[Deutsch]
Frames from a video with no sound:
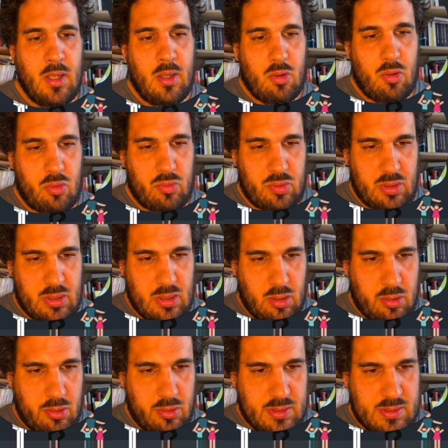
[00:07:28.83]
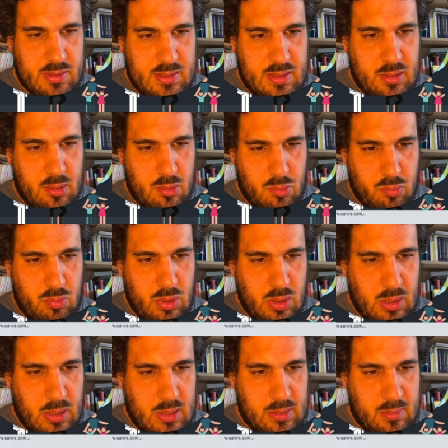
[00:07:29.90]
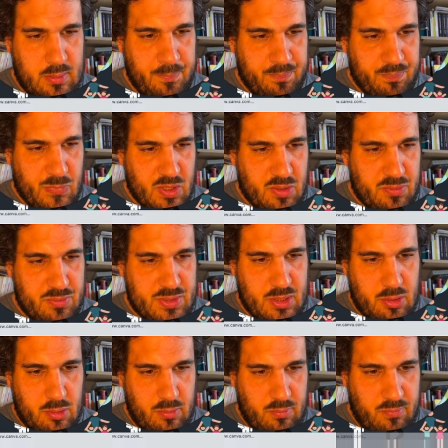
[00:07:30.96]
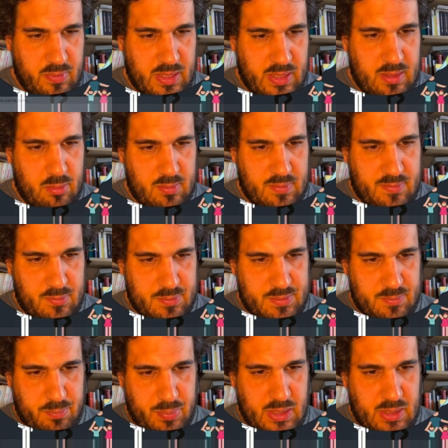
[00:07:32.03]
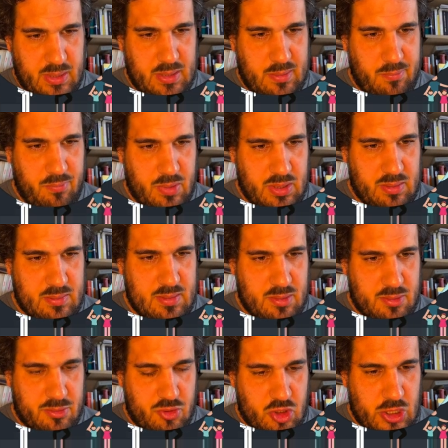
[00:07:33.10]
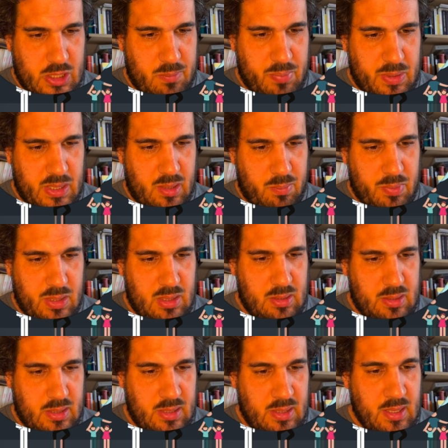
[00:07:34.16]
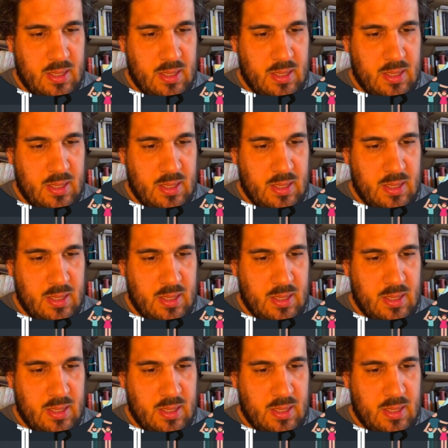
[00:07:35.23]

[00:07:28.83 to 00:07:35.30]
und dann können Sie es hier runterladen und Sie können wählen, soll es ein PDF werden, soll es JPEG, PNG,